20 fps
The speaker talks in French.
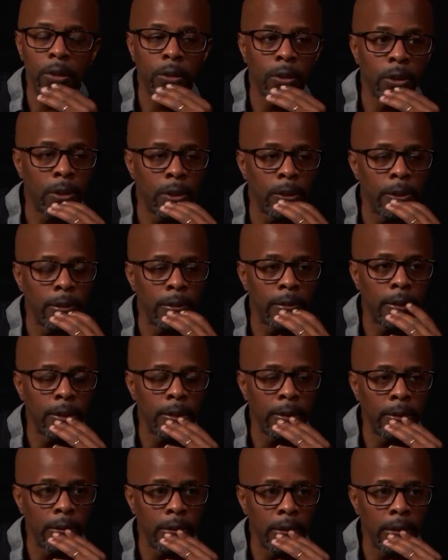qu'il
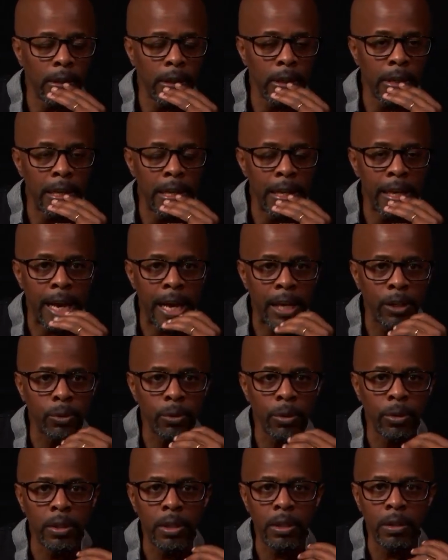euh, y a ce
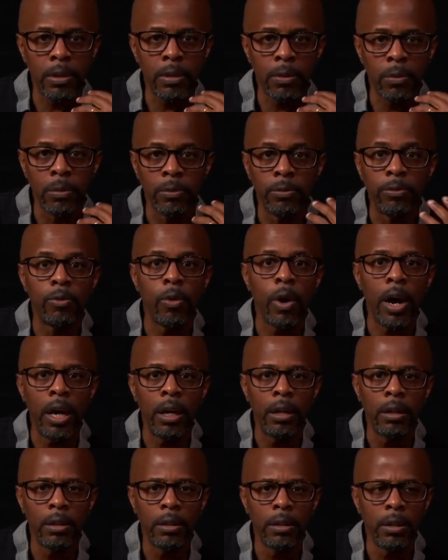qu'on
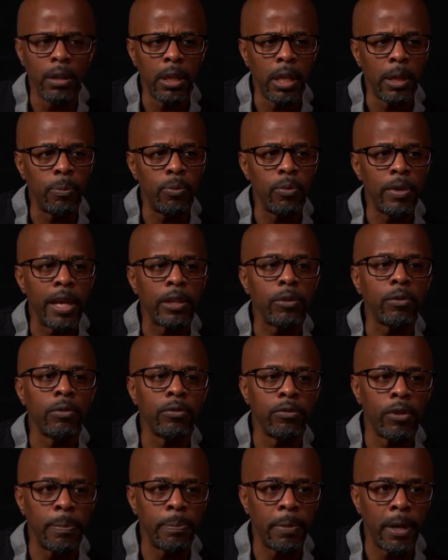voit et puis il y a ce qu'on ne
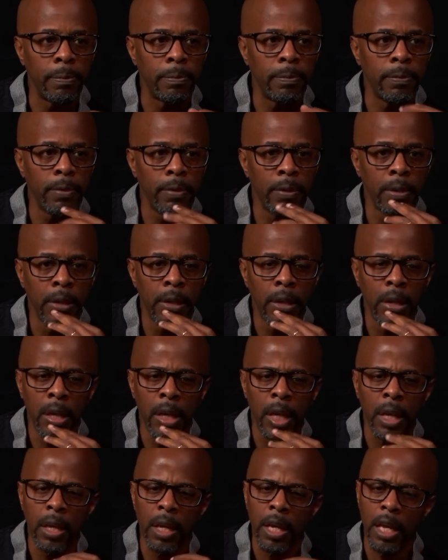voit pas.
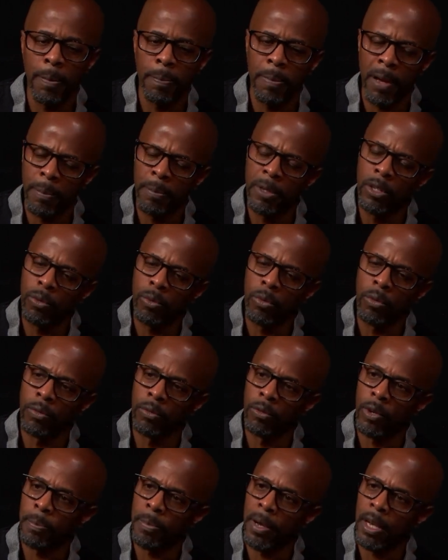Mhm. Et parmi ce qu'on ne
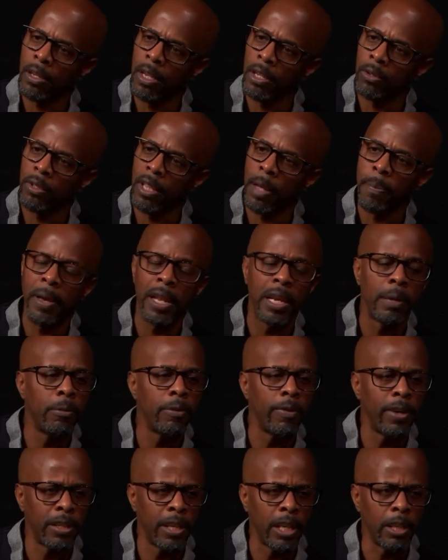voit pas, il y a ce qu'on appelle les
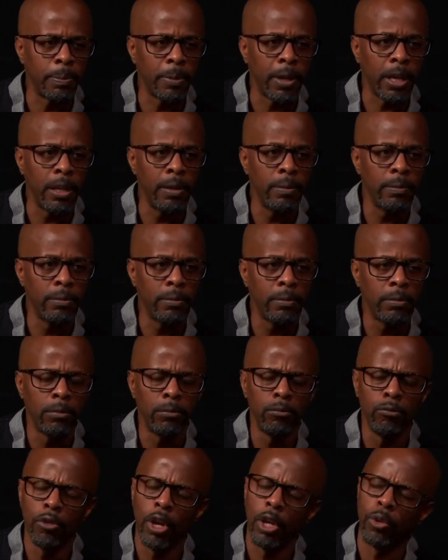mauvais esprits.
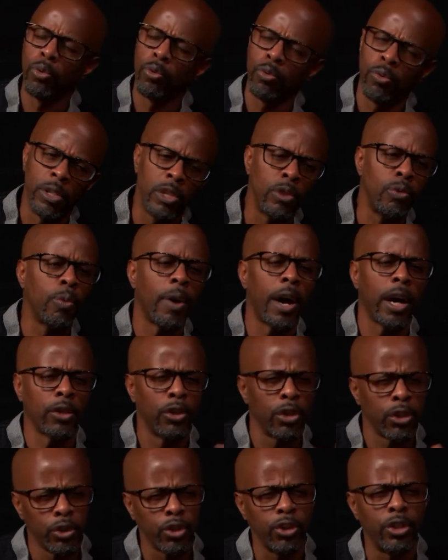Il y a toute une histoire
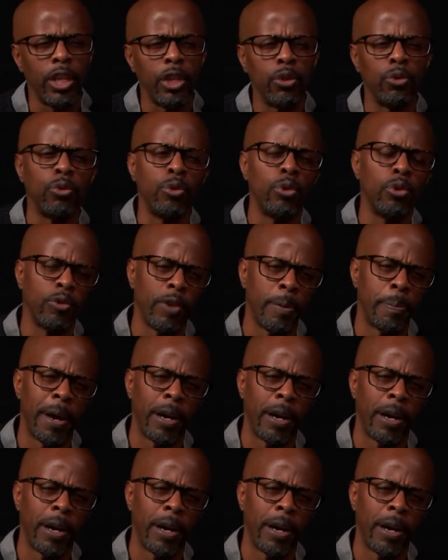d'anges déchus, je ne vais pas